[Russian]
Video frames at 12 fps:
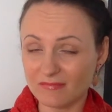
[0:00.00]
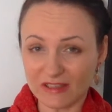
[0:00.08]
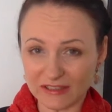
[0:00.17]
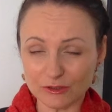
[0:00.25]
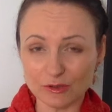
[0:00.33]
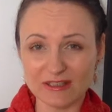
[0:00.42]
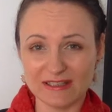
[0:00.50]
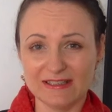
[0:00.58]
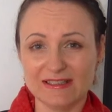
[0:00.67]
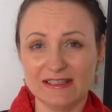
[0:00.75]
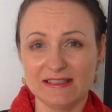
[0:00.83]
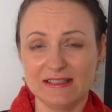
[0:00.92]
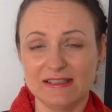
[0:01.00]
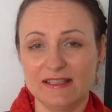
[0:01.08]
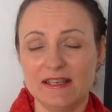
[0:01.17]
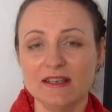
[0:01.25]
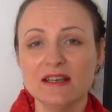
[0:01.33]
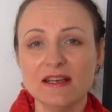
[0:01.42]
которые растят
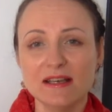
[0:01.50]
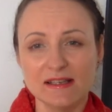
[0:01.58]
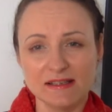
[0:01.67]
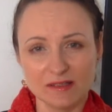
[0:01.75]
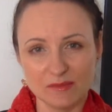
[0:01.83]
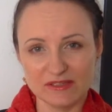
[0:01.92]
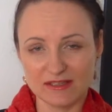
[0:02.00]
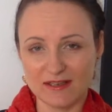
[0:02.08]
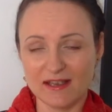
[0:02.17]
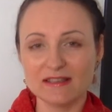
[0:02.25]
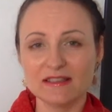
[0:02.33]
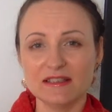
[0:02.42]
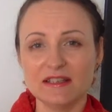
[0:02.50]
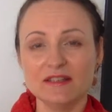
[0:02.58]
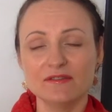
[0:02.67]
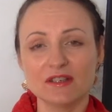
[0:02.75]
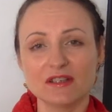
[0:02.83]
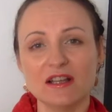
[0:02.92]
детей самостоятельно
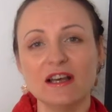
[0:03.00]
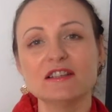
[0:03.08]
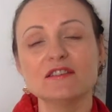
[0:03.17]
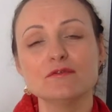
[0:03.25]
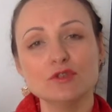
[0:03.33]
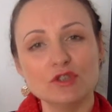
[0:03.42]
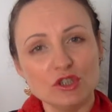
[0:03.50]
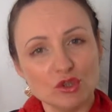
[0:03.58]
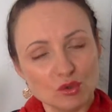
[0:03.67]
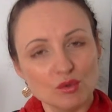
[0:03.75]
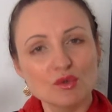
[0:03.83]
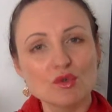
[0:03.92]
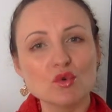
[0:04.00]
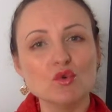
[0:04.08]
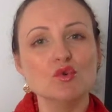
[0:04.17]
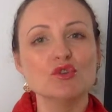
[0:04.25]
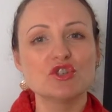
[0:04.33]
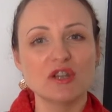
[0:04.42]
и выкладывают и ту
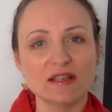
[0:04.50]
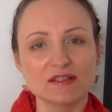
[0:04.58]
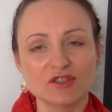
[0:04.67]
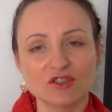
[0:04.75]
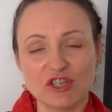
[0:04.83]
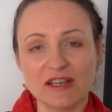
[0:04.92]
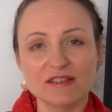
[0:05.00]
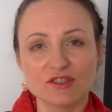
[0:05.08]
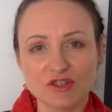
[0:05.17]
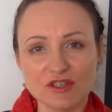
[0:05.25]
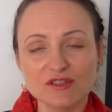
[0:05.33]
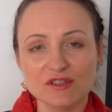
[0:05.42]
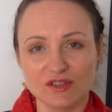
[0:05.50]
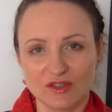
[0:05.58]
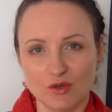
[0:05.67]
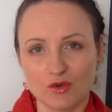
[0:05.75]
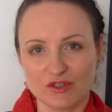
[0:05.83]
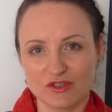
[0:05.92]
другую часть, часть жизни
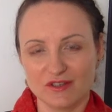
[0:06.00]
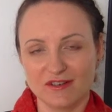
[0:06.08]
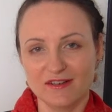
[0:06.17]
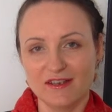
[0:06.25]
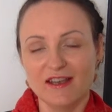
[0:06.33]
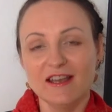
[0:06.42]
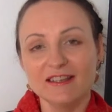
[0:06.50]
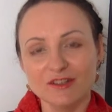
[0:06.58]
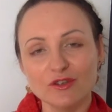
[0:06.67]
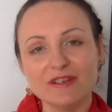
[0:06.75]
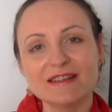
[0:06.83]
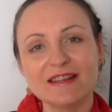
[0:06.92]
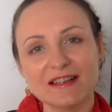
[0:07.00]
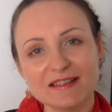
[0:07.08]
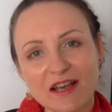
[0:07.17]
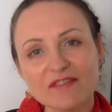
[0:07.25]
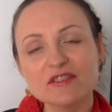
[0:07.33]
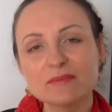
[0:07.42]
тоже но и
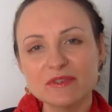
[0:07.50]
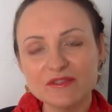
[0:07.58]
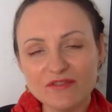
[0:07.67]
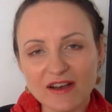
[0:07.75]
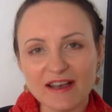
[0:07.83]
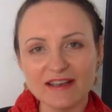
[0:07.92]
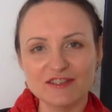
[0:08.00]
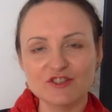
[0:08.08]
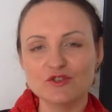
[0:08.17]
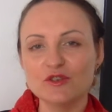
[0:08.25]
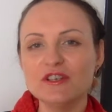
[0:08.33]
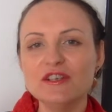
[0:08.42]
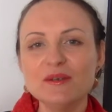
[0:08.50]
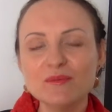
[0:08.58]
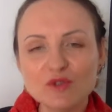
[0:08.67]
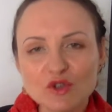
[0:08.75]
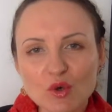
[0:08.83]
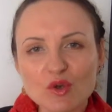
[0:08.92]
тогда всплывает, что и
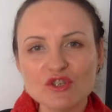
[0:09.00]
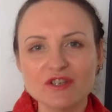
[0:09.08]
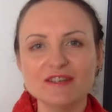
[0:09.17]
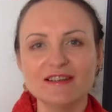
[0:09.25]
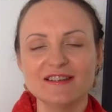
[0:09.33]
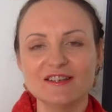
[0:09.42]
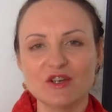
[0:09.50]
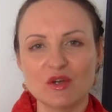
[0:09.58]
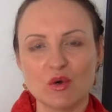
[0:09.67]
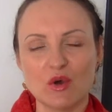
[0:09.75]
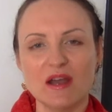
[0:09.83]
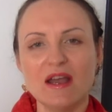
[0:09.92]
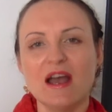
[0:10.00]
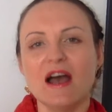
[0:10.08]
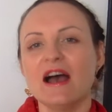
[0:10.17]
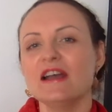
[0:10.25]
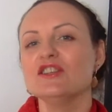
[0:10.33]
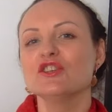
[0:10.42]
им тоже нелегко,
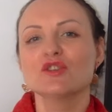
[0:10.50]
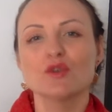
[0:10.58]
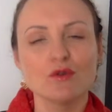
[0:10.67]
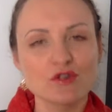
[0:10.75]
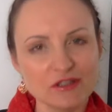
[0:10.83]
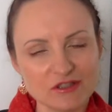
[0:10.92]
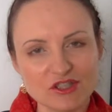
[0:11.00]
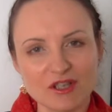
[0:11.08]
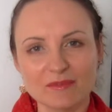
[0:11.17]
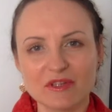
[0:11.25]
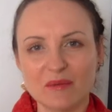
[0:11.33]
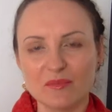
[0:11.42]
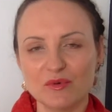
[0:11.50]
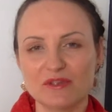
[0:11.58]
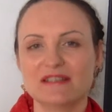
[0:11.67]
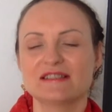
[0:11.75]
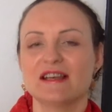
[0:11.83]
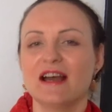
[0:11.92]
они тоже с чем-то
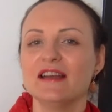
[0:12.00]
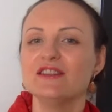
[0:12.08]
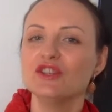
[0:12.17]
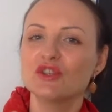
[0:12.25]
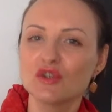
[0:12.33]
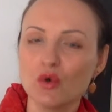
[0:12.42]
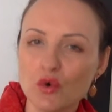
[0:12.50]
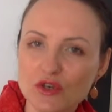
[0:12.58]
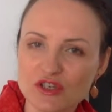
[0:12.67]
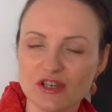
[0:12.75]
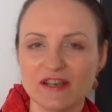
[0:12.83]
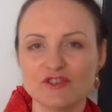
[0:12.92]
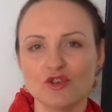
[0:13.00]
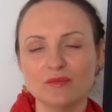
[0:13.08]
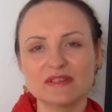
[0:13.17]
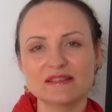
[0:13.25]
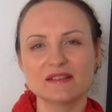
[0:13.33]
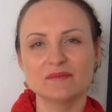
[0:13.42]
борются, они тоже о
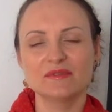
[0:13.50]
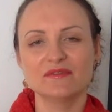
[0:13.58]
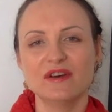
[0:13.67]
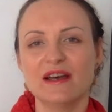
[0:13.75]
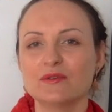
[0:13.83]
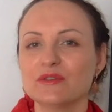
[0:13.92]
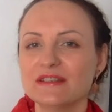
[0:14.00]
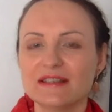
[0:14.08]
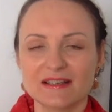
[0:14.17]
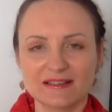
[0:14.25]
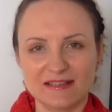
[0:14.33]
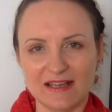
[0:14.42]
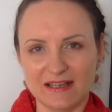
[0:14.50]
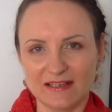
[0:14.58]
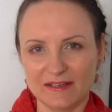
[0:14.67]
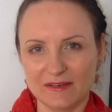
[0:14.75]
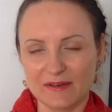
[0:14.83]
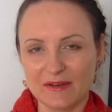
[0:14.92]
чем-то забывают и так
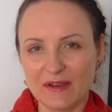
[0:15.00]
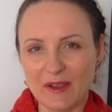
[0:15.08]
далее.